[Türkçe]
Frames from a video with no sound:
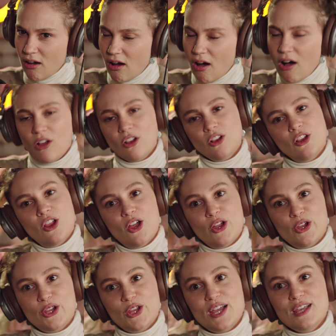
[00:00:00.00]
Allah
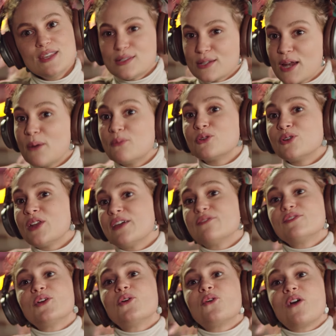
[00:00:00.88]
Allah. Esra bugün
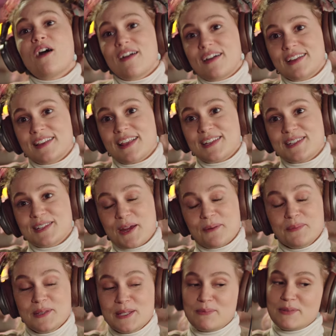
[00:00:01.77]
evde yok
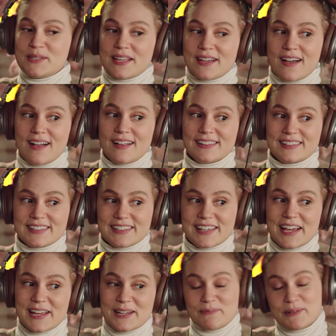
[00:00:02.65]
arkadaşlar. Biz bize kaldık
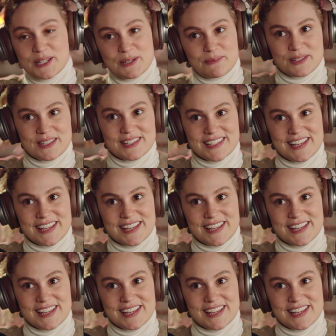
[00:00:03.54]
yani. Başımızın